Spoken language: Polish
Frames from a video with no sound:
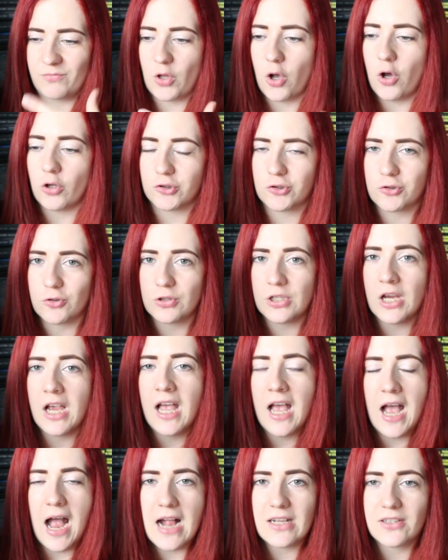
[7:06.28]
to odczuć,
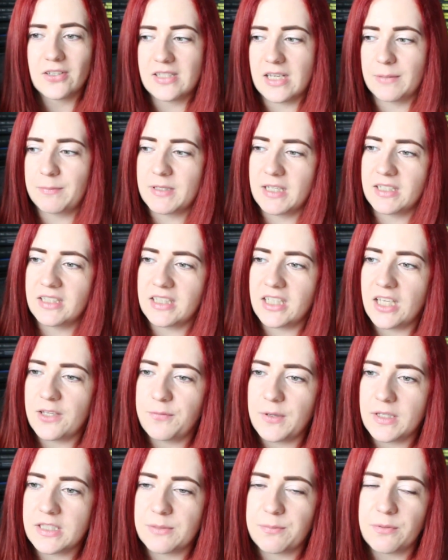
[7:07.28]
ale to jest jak pisanie
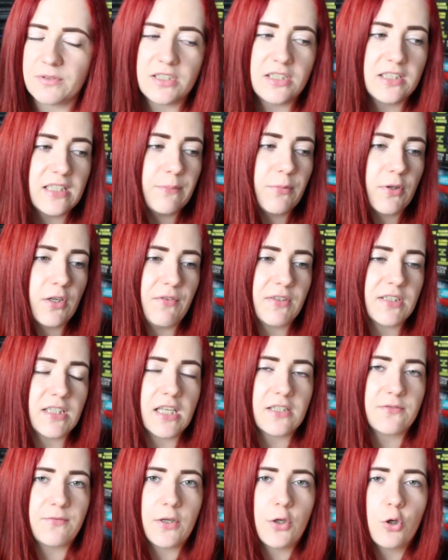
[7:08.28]
takiej, wiecie, powieści zabiorę was
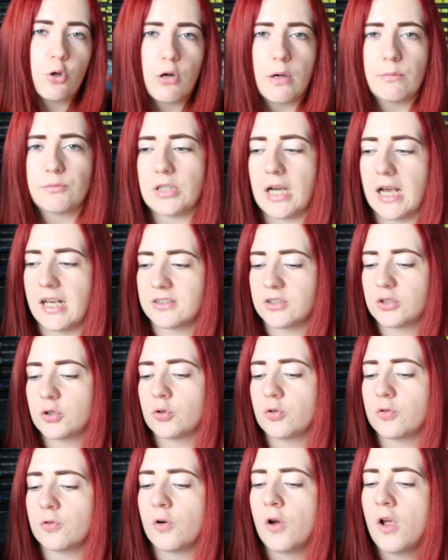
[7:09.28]
teraz wehikułem
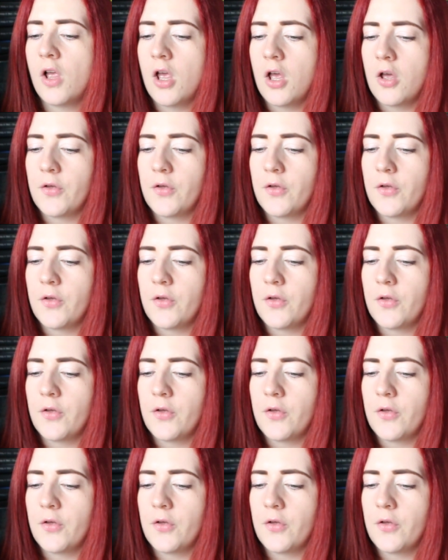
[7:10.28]
czasu